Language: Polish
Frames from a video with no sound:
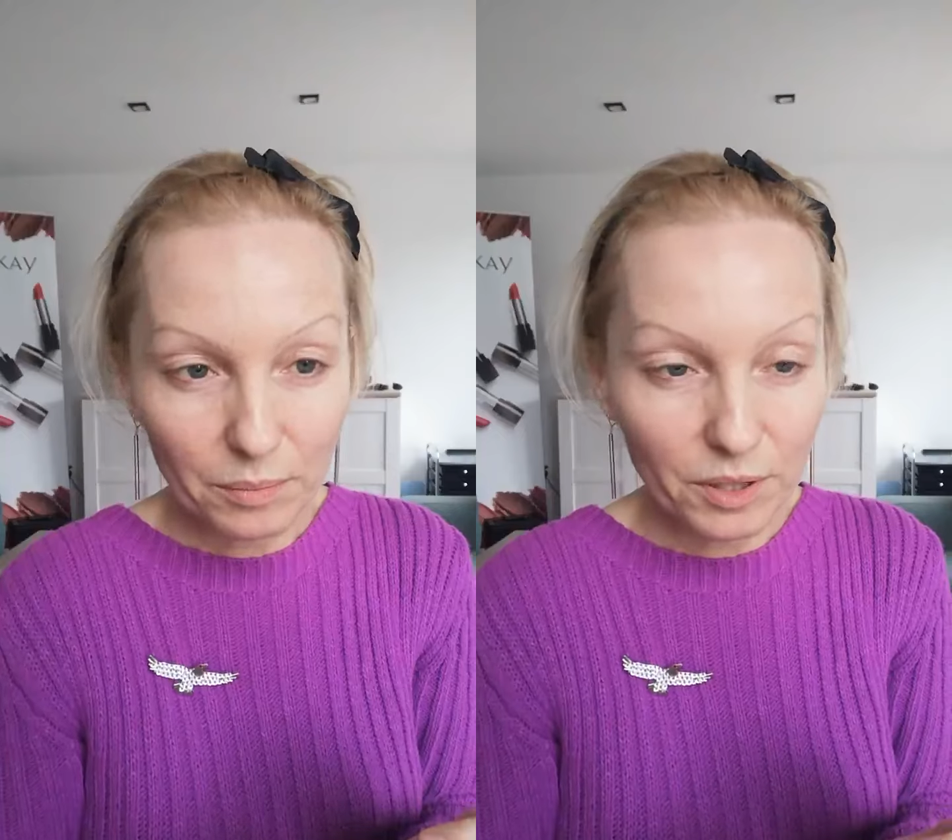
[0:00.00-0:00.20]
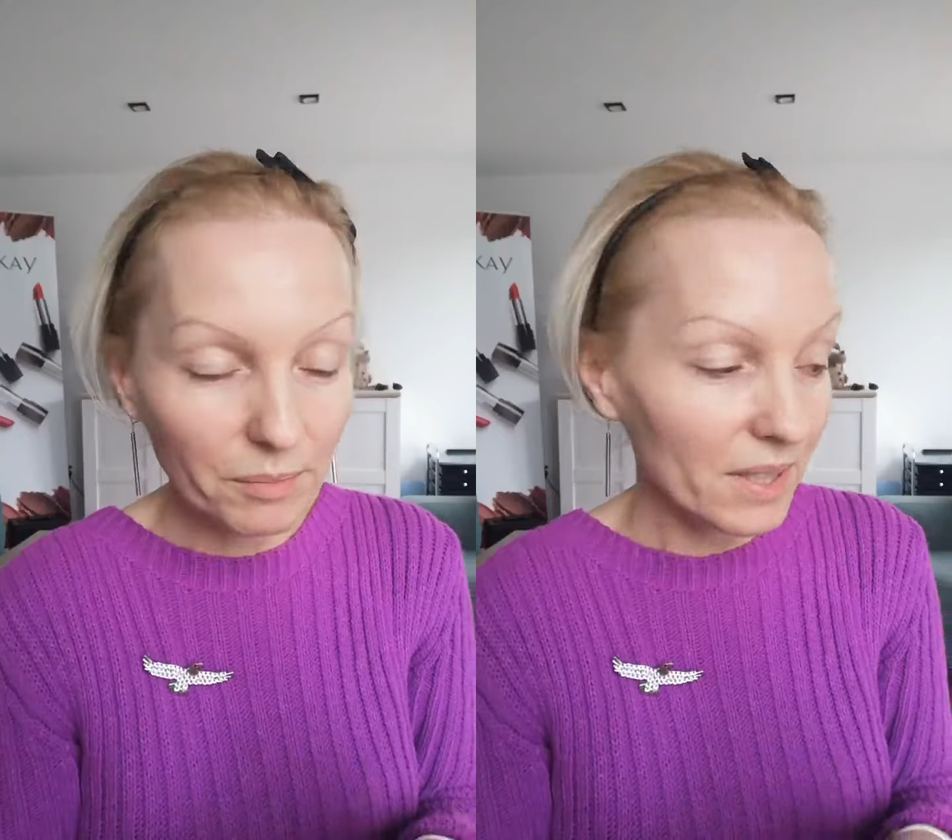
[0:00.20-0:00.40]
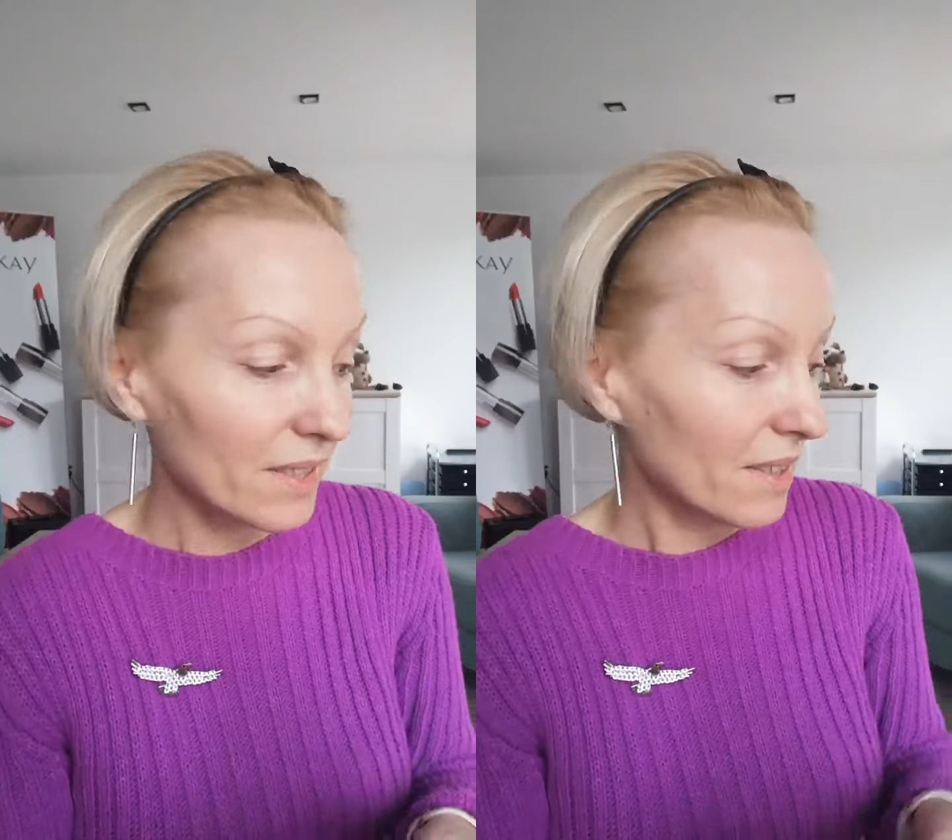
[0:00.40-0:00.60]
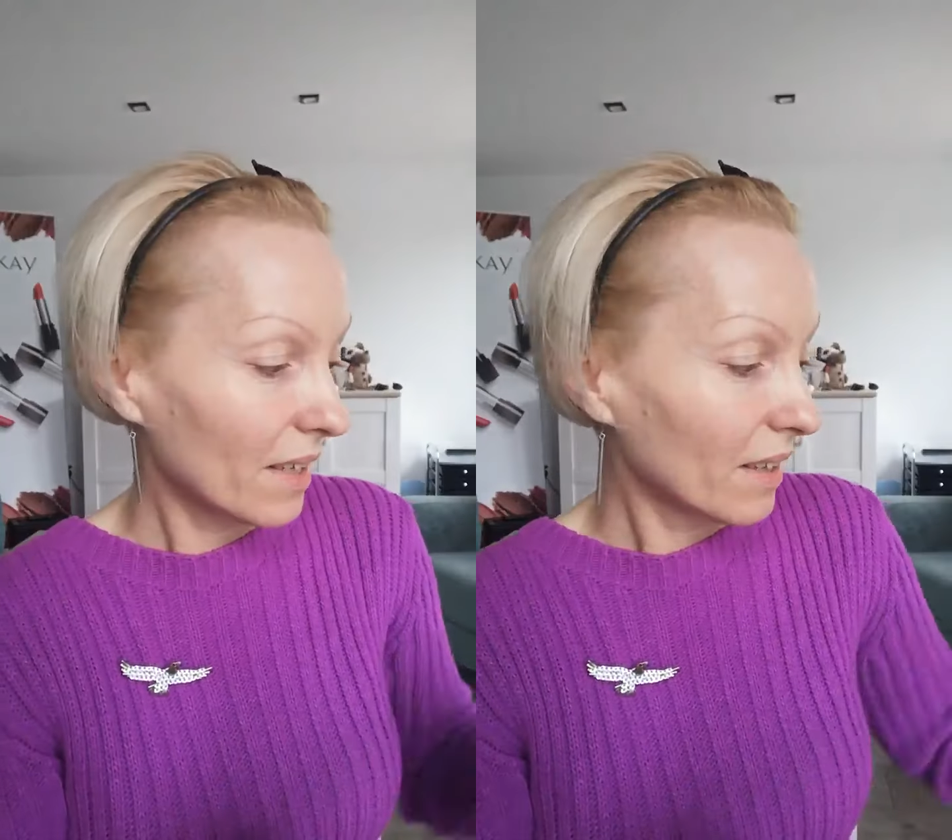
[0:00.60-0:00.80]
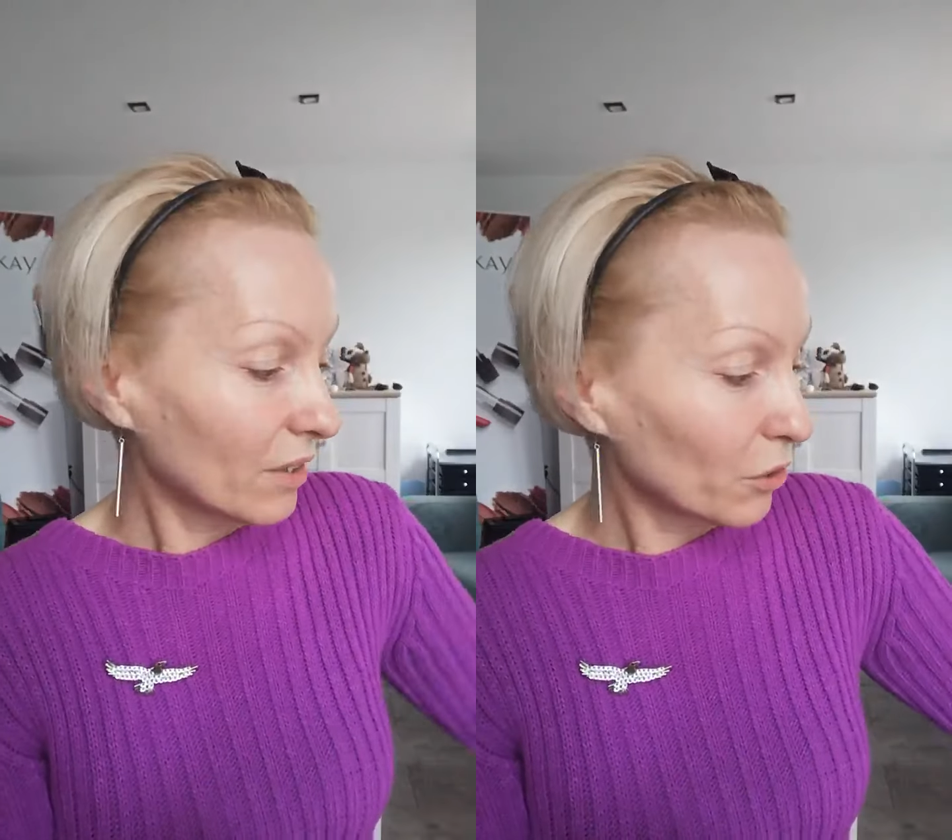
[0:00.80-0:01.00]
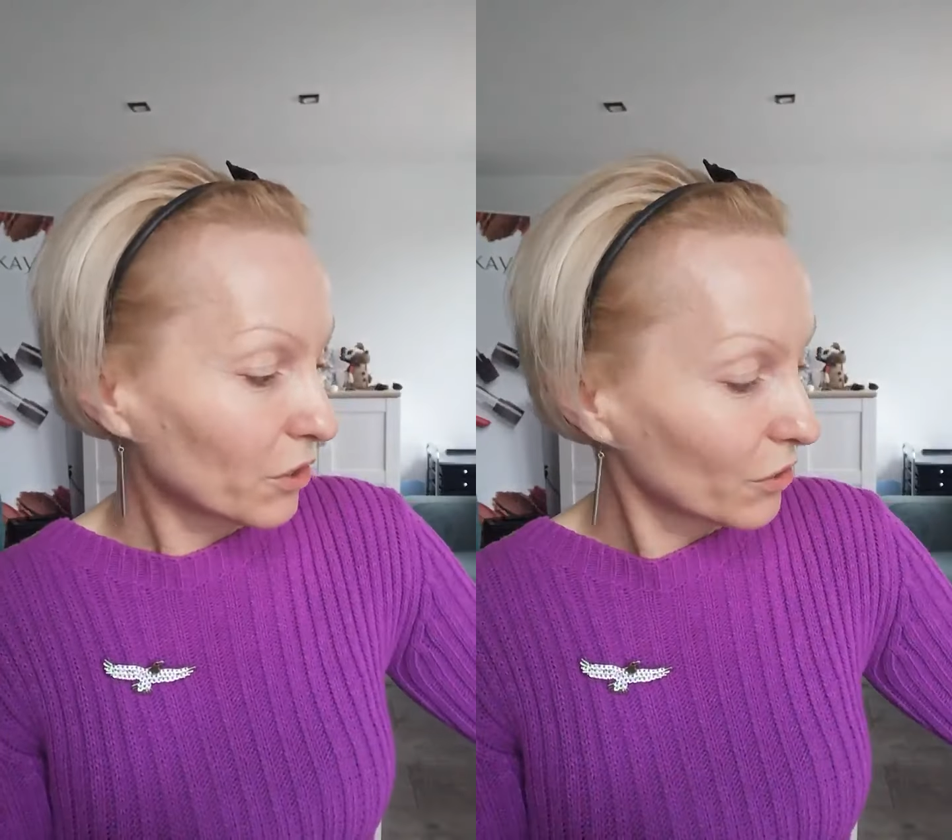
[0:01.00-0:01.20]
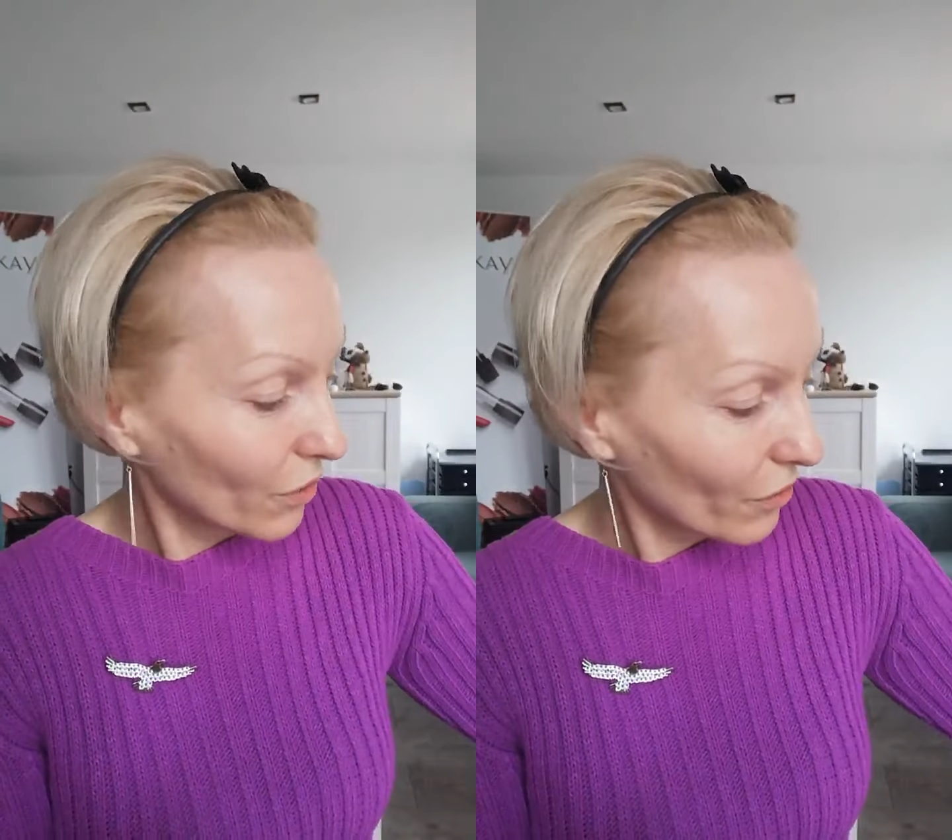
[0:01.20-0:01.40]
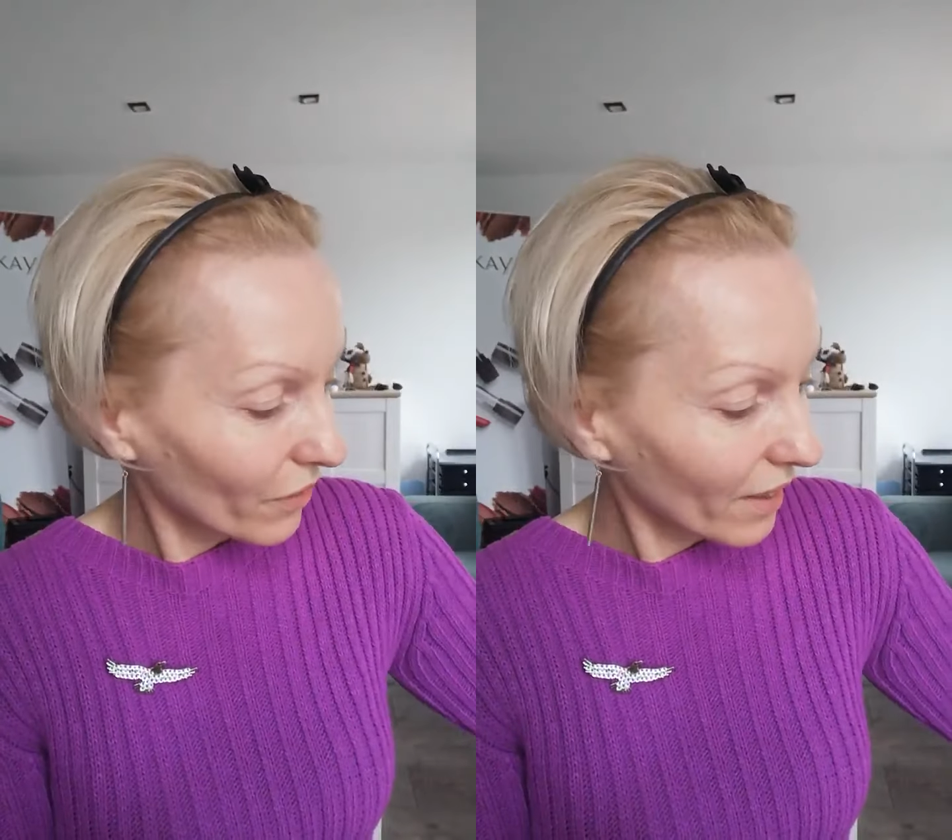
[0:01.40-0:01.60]
zrobić miejsce na to, co
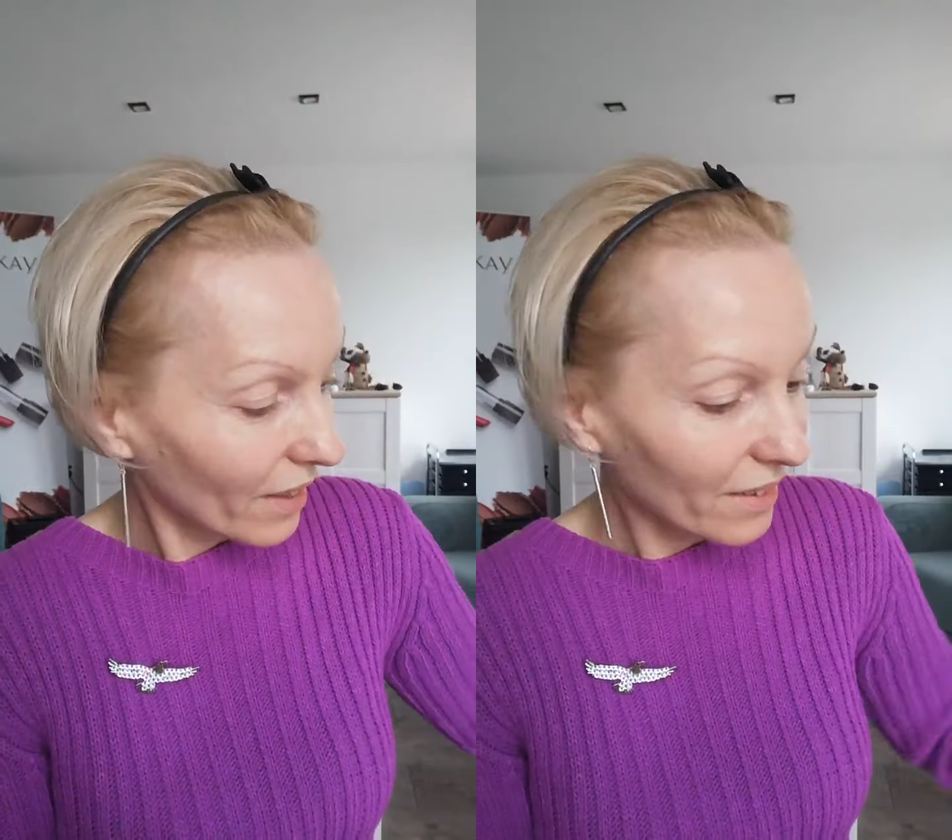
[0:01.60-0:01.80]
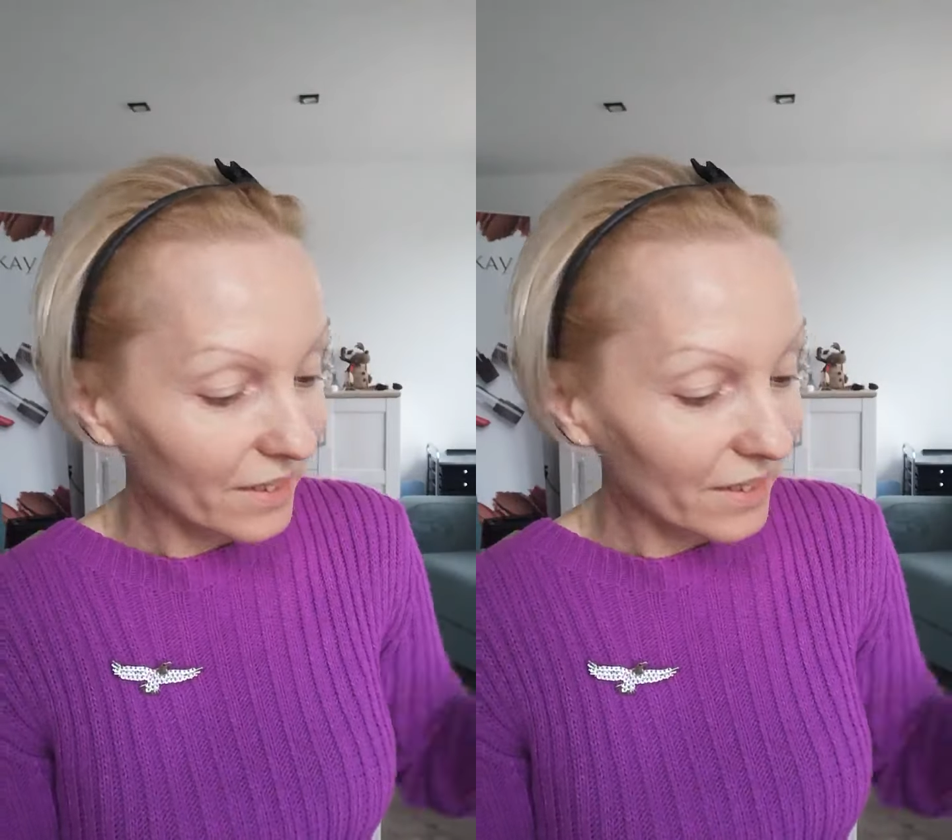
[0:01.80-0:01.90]
nowe.